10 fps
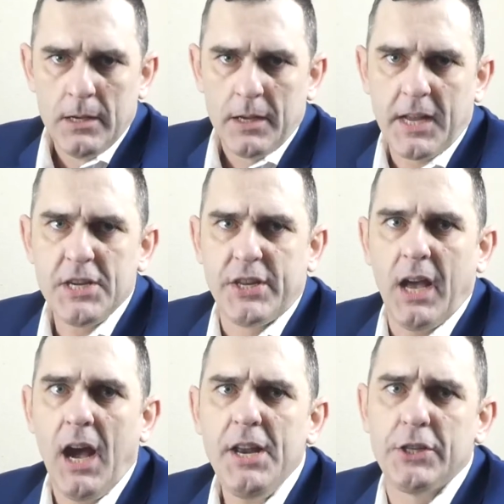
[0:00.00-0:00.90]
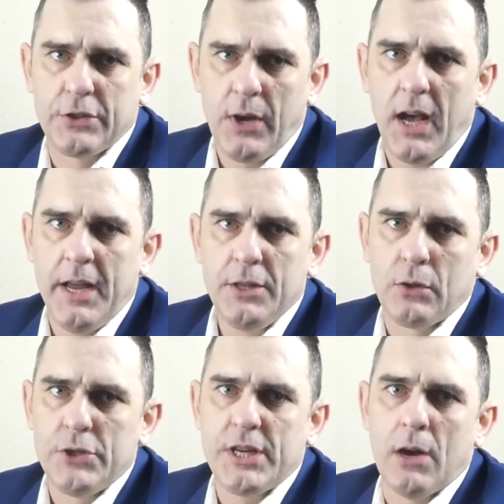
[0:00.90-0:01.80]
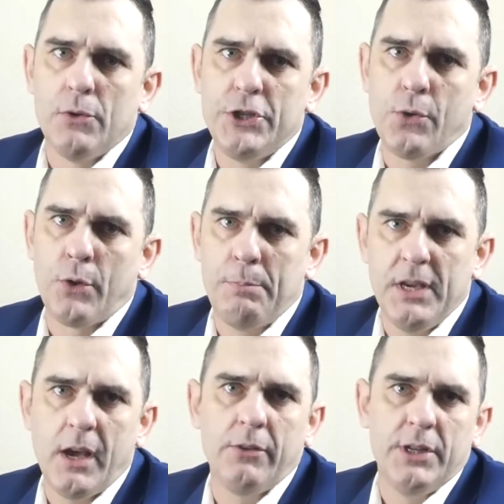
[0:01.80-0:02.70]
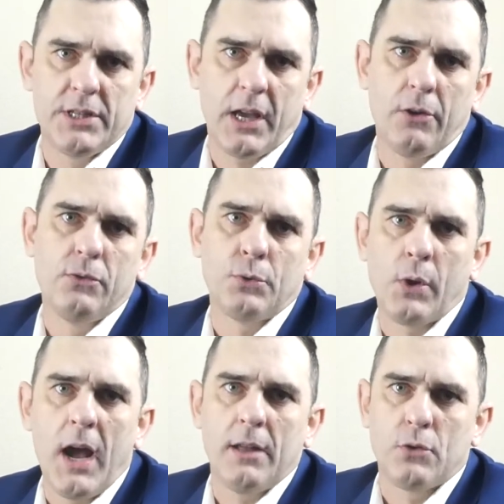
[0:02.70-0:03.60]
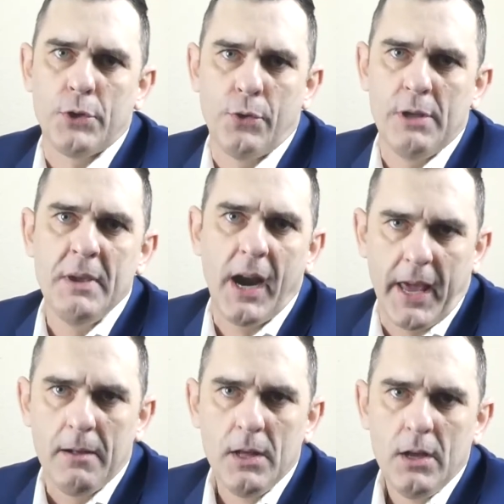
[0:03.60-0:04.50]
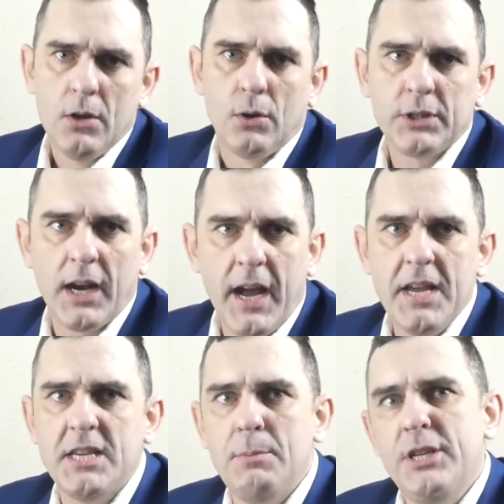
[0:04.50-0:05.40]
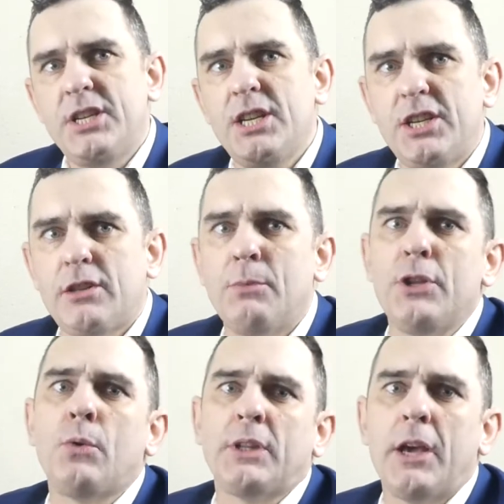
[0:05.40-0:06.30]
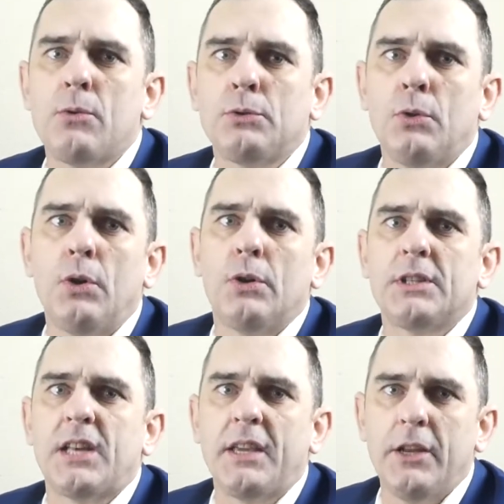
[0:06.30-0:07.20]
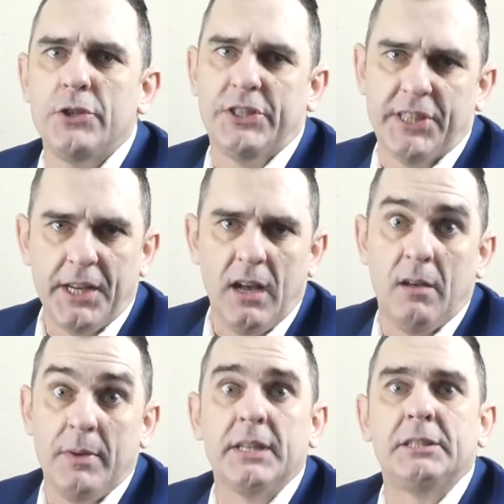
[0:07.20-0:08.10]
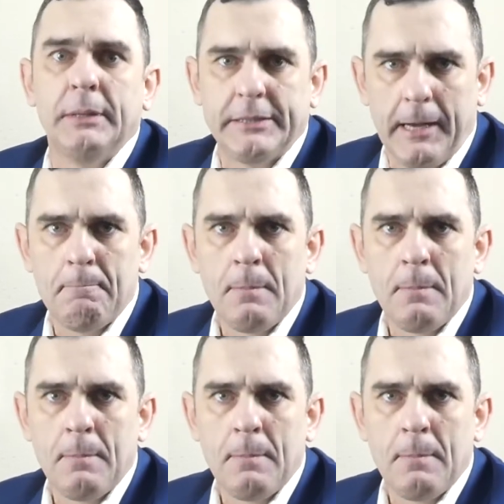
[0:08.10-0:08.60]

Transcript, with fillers: 対してハリスは返答時間を自己の PR に使うことが時折見られお互い厳しい質問に答えることを避ける姿勢が目立ちました